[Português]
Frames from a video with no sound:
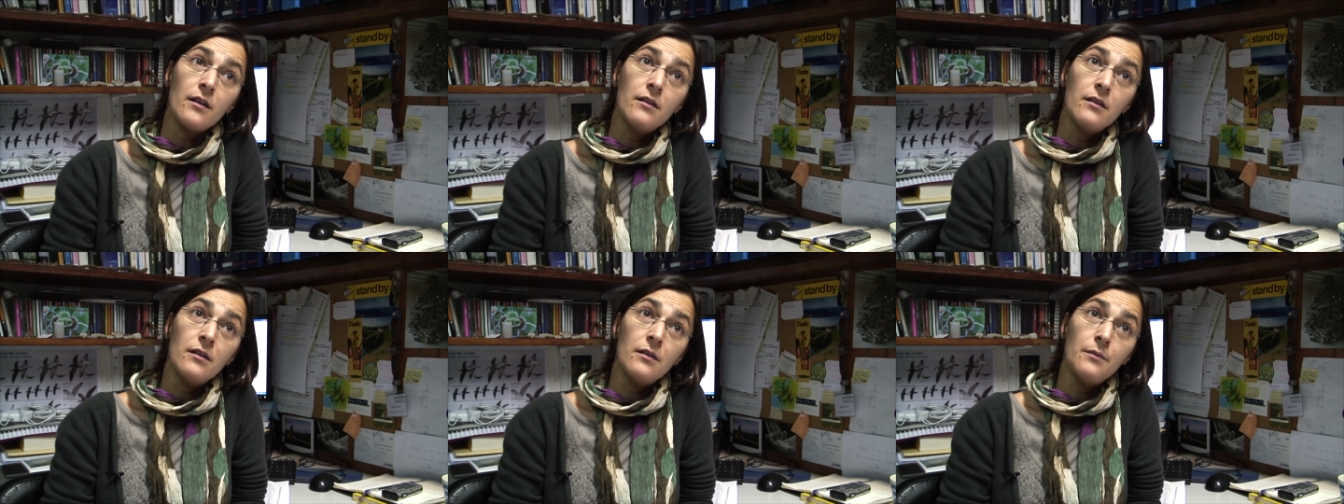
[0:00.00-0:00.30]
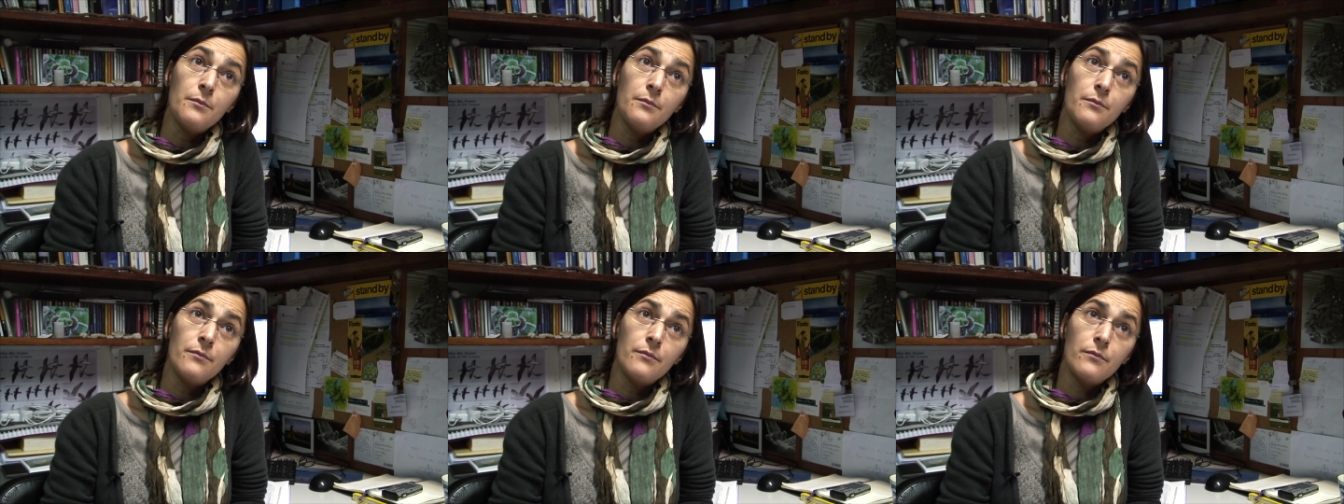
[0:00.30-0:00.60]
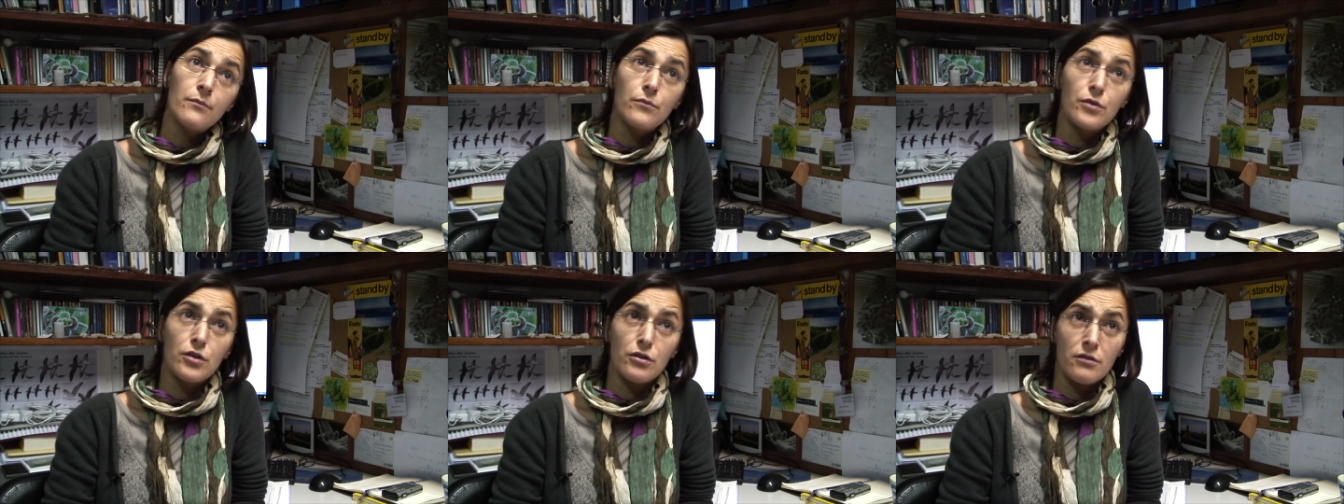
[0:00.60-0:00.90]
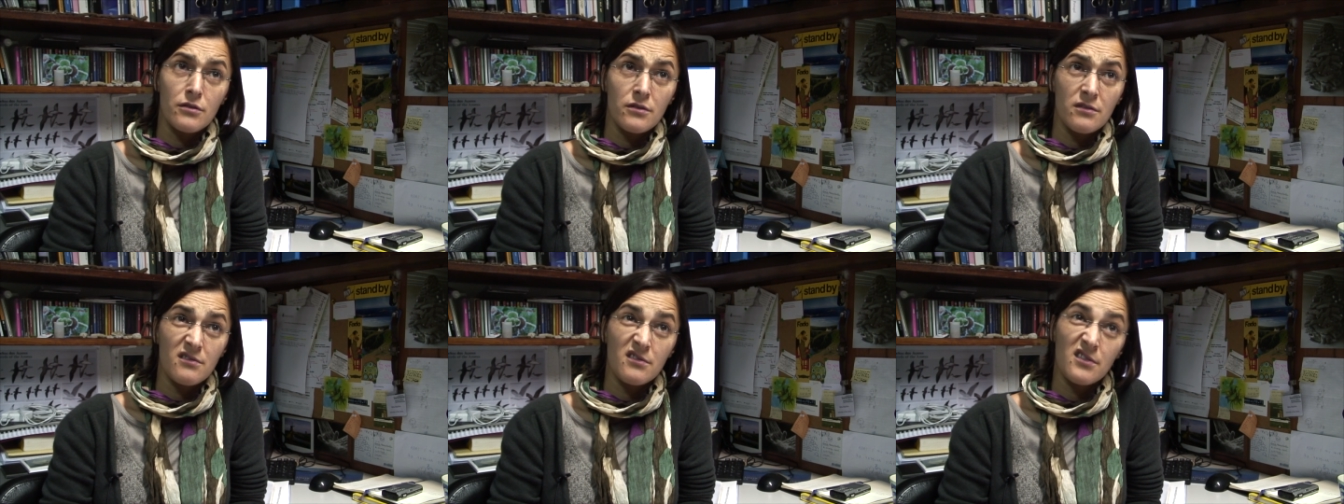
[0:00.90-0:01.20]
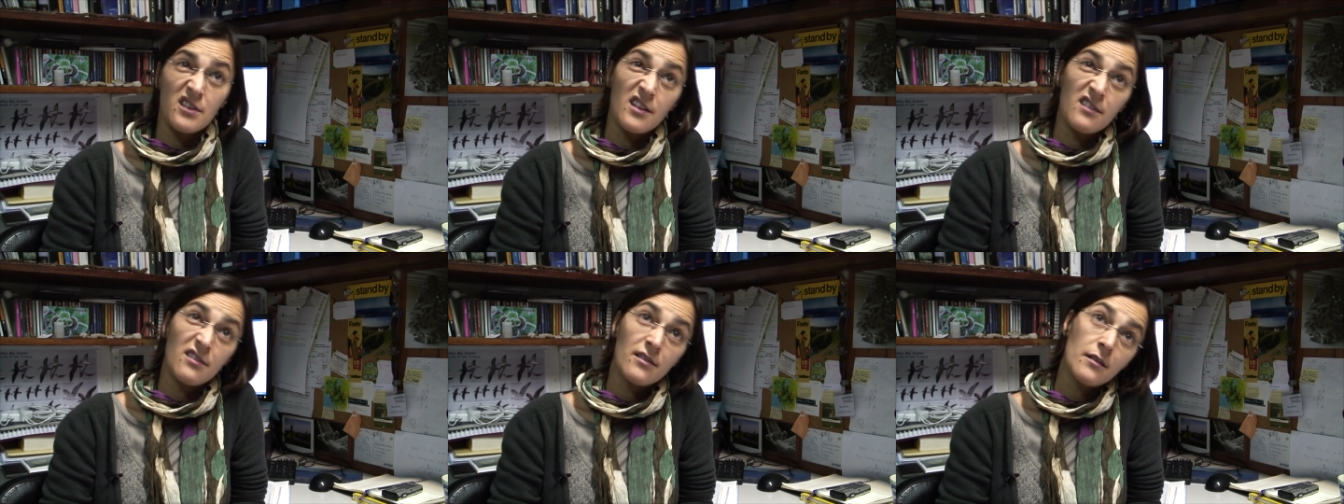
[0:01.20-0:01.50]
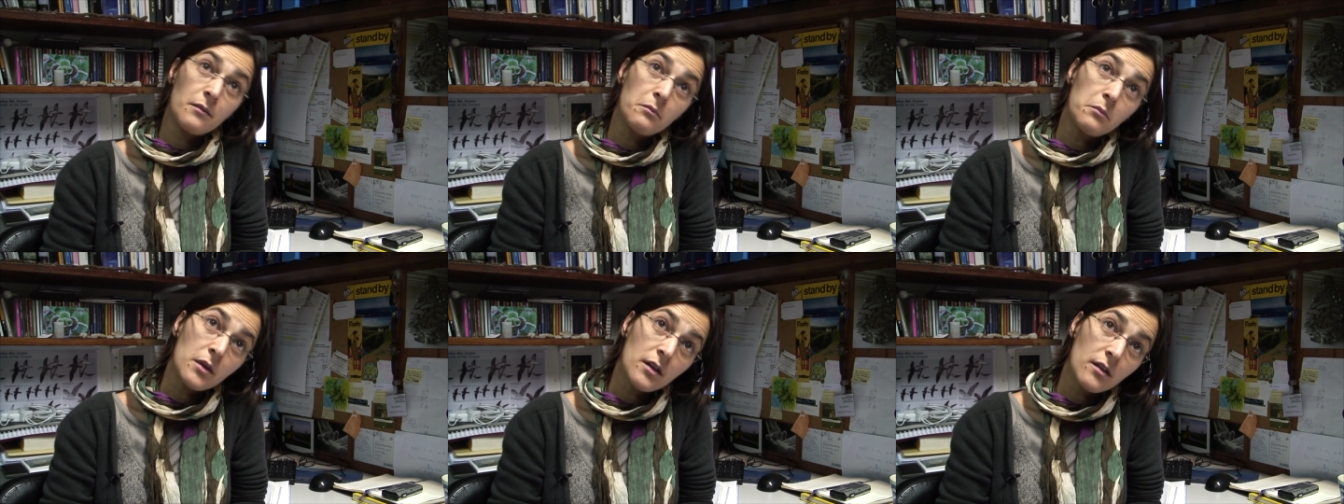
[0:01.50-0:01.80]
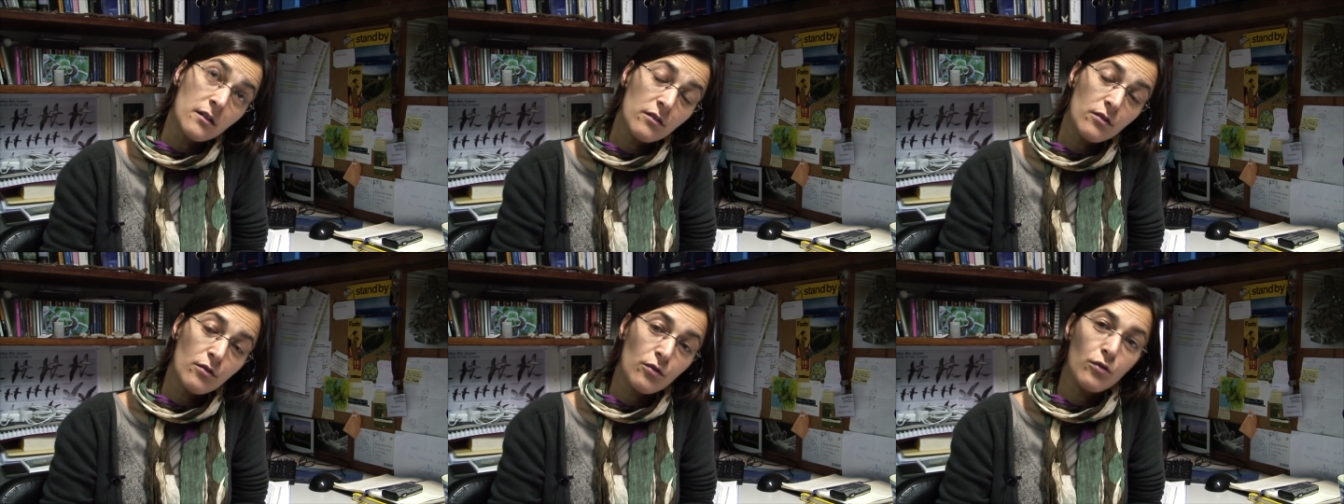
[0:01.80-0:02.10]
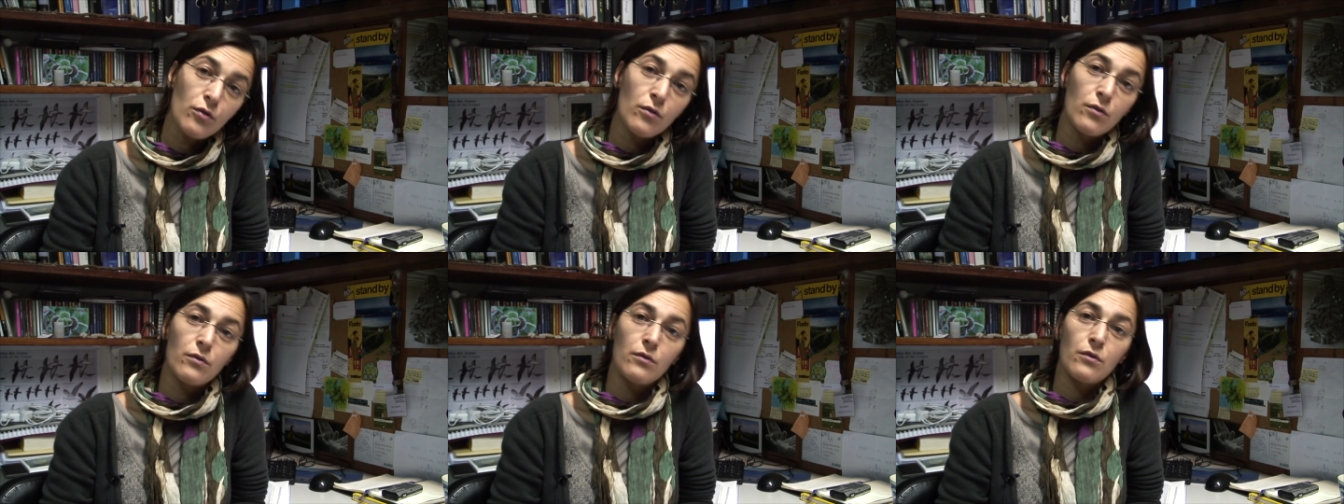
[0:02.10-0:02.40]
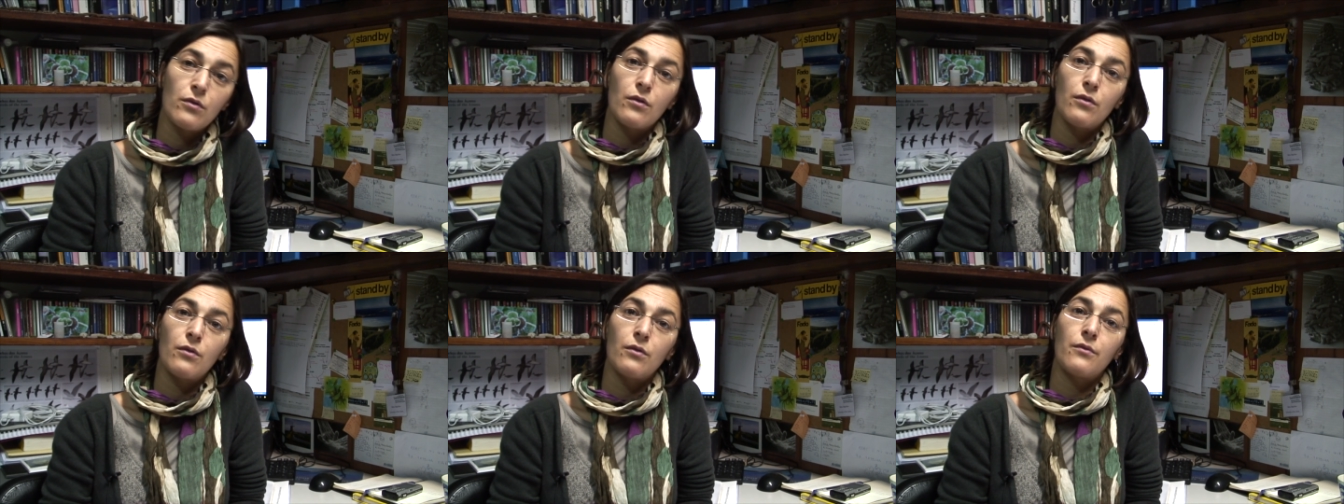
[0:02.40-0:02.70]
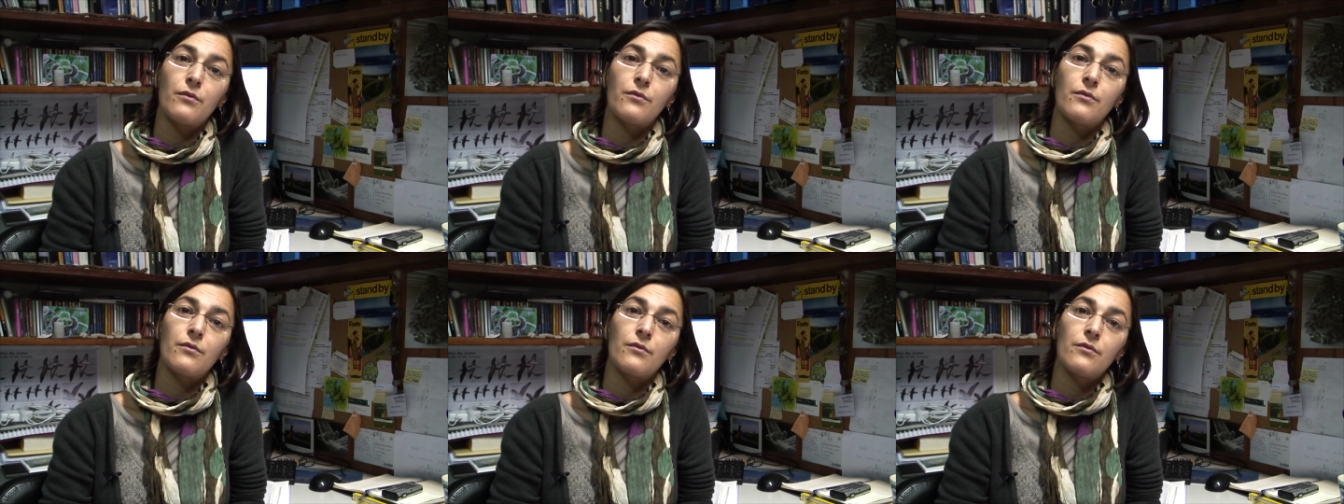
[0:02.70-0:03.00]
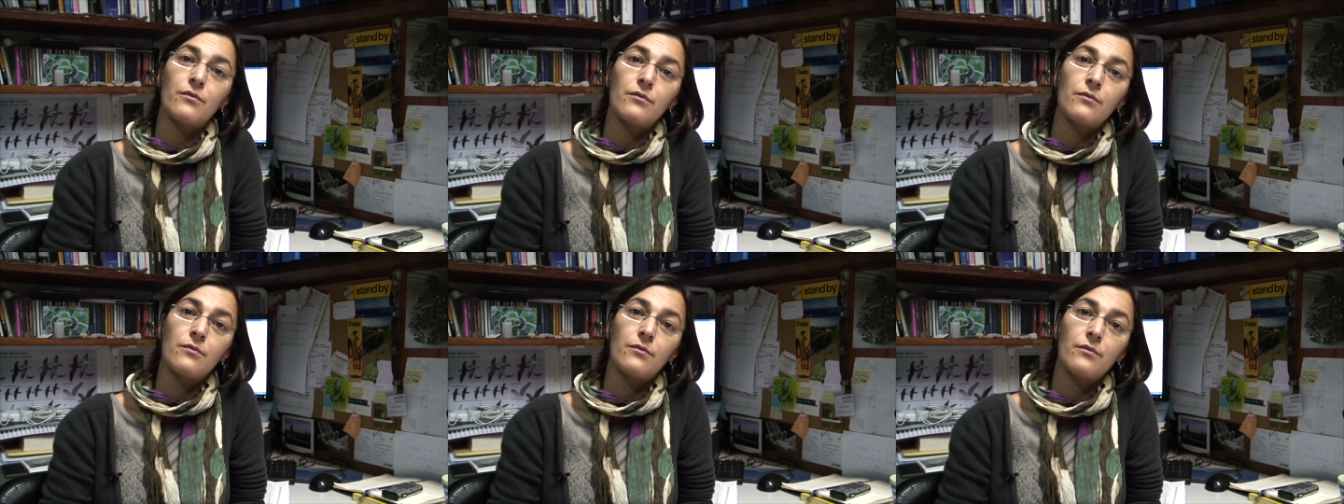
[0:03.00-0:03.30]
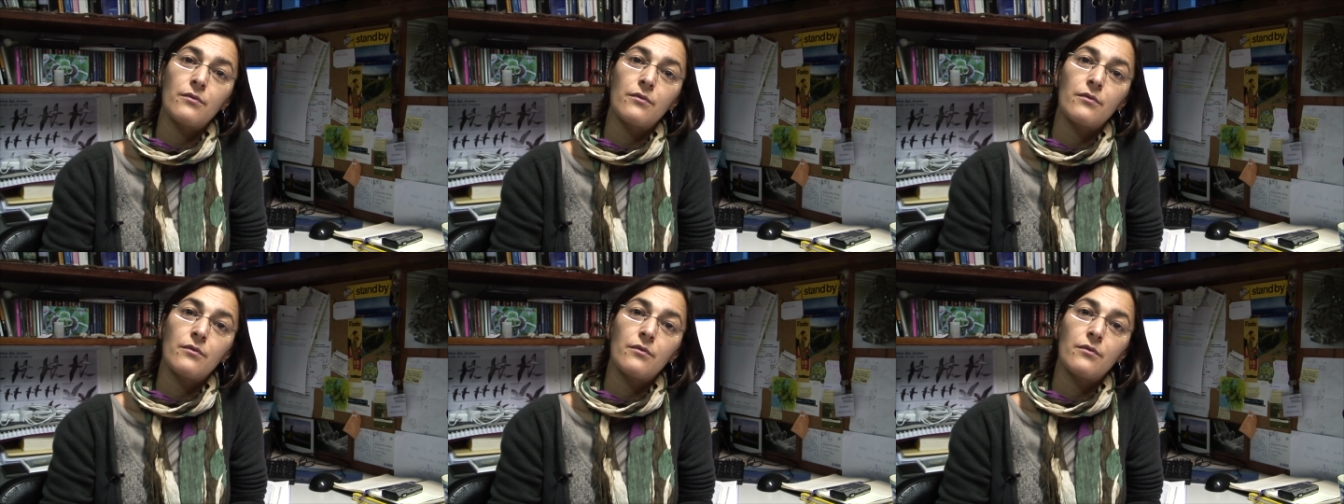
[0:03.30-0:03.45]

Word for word: muito lentamente ou com, com